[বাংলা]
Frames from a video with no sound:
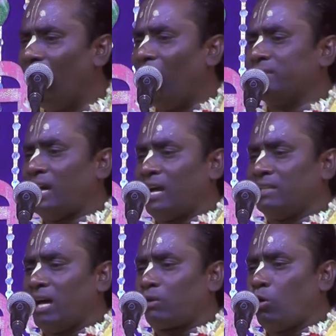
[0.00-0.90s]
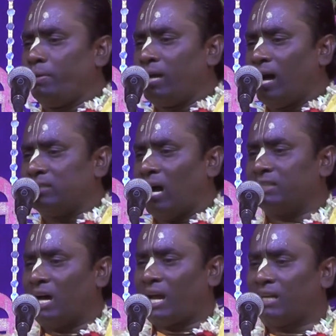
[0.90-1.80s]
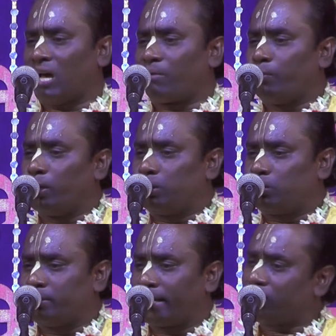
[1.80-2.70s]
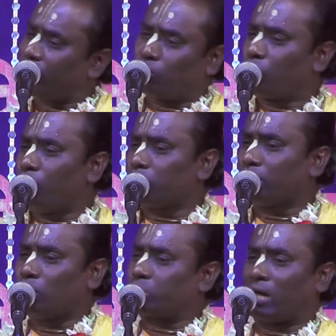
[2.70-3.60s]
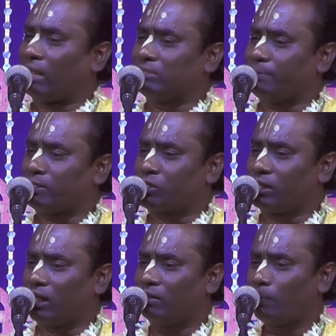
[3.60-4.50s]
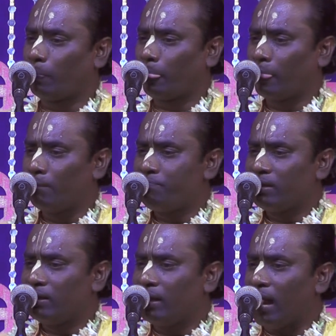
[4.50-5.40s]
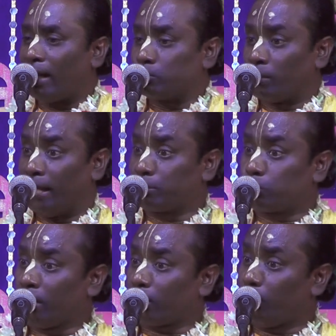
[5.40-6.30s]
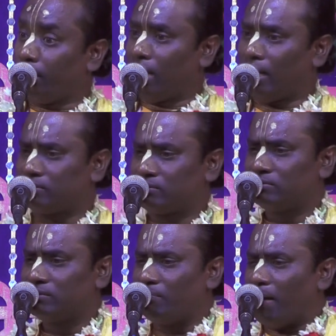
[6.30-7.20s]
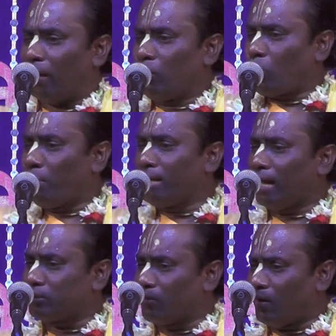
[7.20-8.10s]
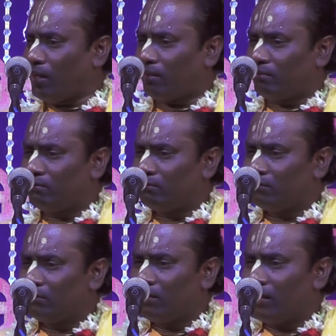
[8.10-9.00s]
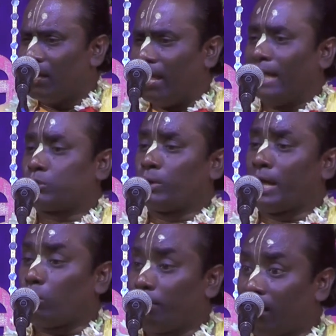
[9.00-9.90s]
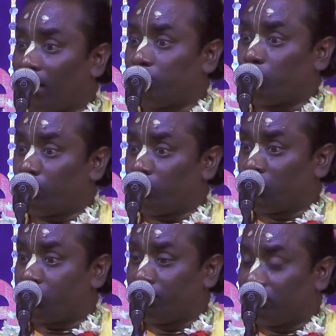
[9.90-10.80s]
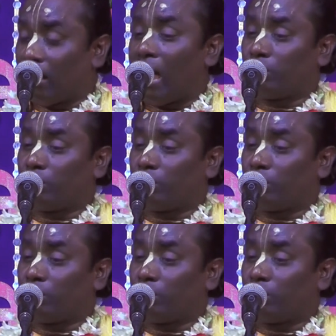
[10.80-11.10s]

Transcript: হাজার হাজার কবিরাজ হাজার হাজার বৈদ্য দেখছে কোনো মতে রোগ সারাতে পারছে না একজন হেতুড়ে কবিরাজ ভালো কবিরাজ নয় হেতুড়ে কবিরাজ মনে মনে চিন্তা